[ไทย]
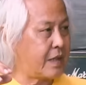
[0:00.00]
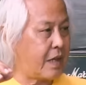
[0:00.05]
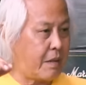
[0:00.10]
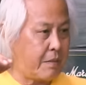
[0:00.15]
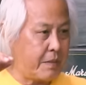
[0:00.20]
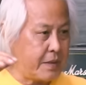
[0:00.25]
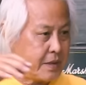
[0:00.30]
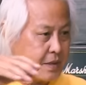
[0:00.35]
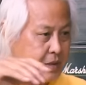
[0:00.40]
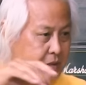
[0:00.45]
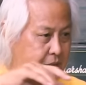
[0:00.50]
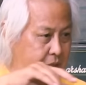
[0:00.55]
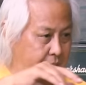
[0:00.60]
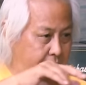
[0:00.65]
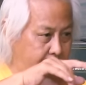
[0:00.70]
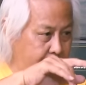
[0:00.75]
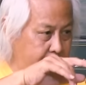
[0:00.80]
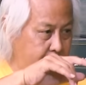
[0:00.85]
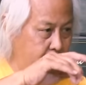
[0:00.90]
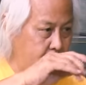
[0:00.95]
เข้าไปศึก
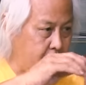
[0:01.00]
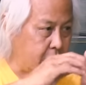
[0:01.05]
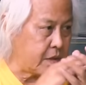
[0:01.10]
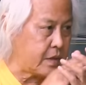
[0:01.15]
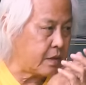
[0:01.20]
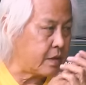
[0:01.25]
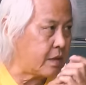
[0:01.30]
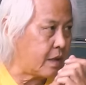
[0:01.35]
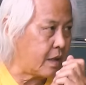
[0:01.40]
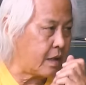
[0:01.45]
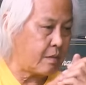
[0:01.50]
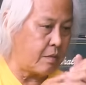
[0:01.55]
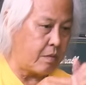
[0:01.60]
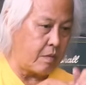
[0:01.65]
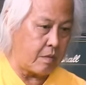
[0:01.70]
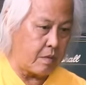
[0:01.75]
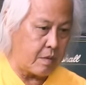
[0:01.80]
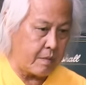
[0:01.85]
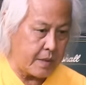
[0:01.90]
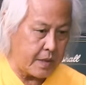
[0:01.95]
ษาดูเดี๋ยวแล้วผ
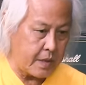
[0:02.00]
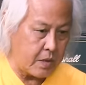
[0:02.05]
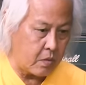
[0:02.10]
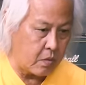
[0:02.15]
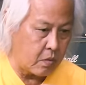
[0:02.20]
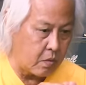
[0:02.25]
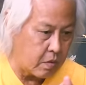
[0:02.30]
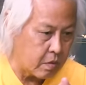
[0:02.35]
มก็มาดู